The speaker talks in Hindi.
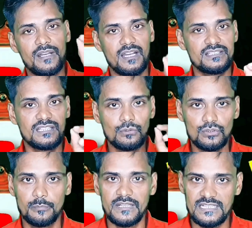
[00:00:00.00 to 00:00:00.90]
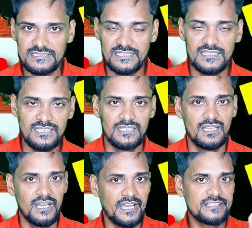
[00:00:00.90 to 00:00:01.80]
आप ऐसा कुछ बनाते हैं
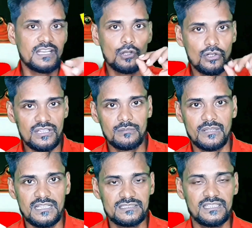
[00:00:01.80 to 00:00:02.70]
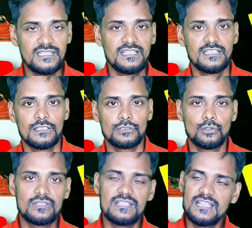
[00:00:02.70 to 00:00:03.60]
ऐसा कंटेंट बनाते हैं
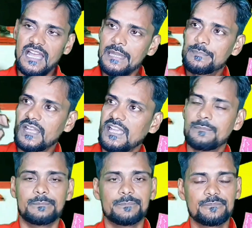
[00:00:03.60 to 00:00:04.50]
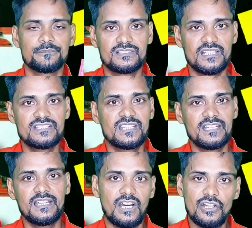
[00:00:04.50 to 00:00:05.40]
जो कि लाइफ टाइम सर्च
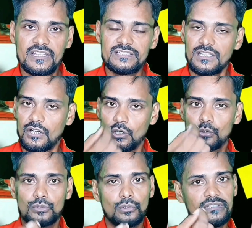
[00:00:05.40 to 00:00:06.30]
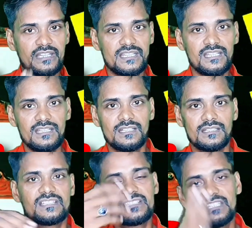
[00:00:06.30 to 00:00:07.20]
करे ऑडियंस और उसको देखे
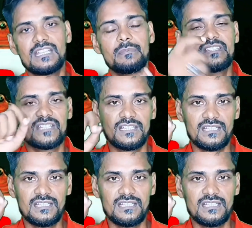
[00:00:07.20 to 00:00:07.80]
किसी के भी